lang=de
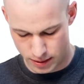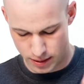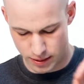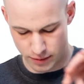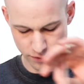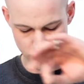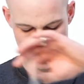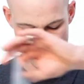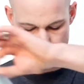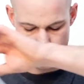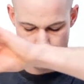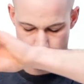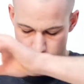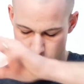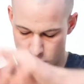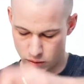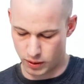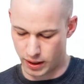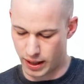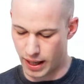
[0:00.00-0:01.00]
Infos zum
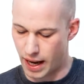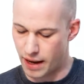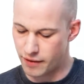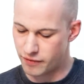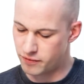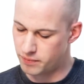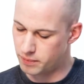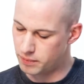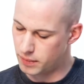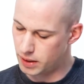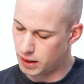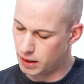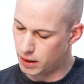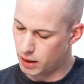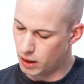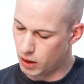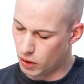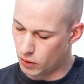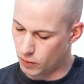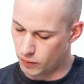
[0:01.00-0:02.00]
Fotografen
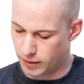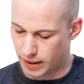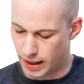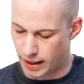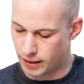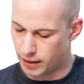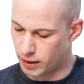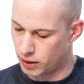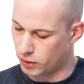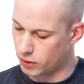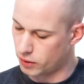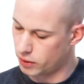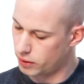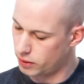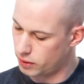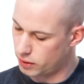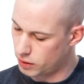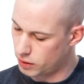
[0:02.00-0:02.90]
und dann auch